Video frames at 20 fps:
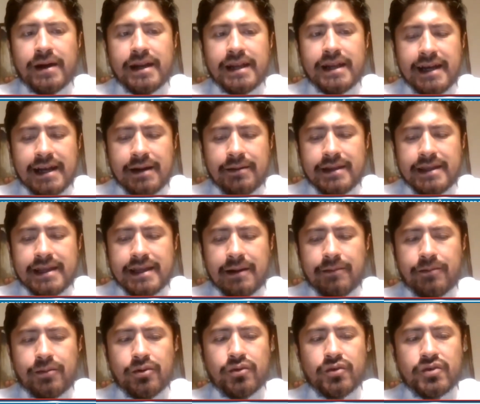para incrementar
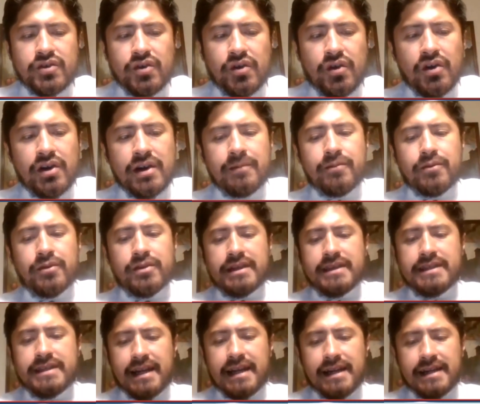la producción y
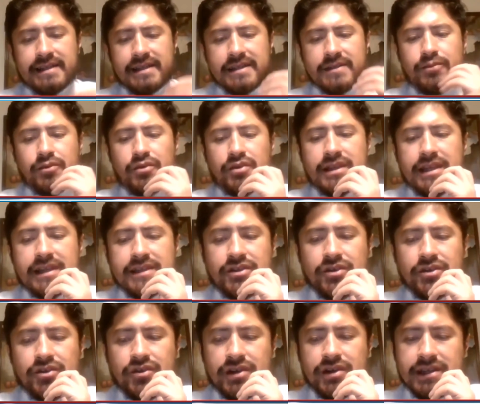potenciar las
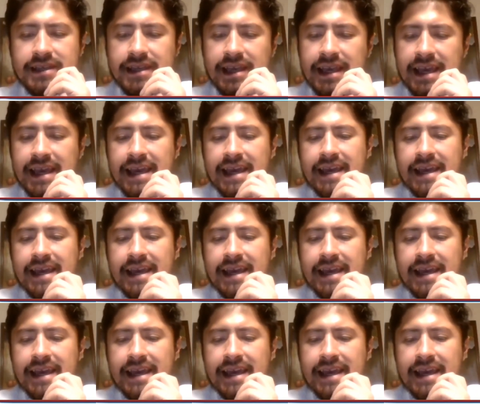exportaciones.